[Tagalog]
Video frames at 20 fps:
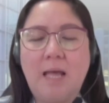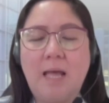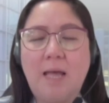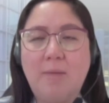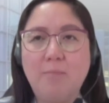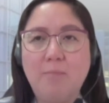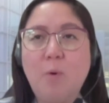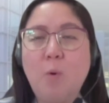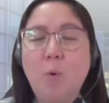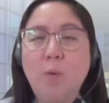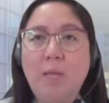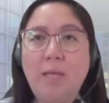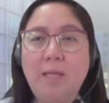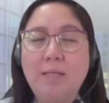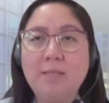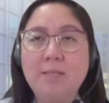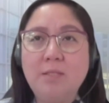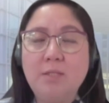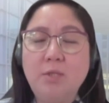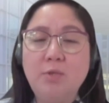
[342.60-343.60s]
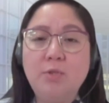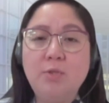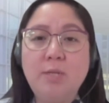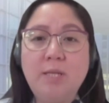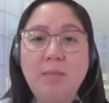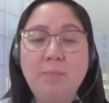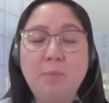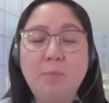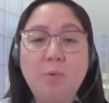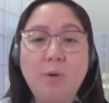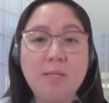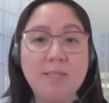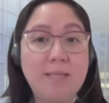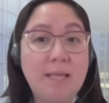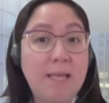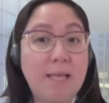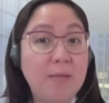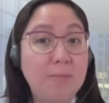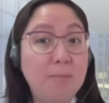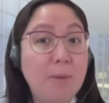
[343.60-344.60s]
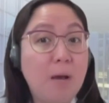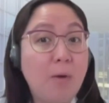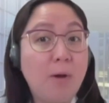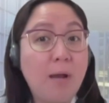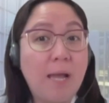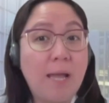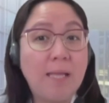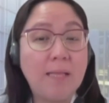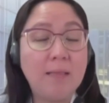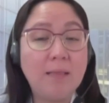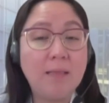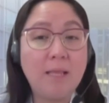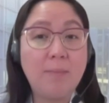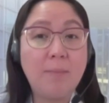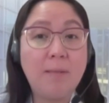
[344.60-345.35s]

um, okay, usually po kasi halimbawa kahit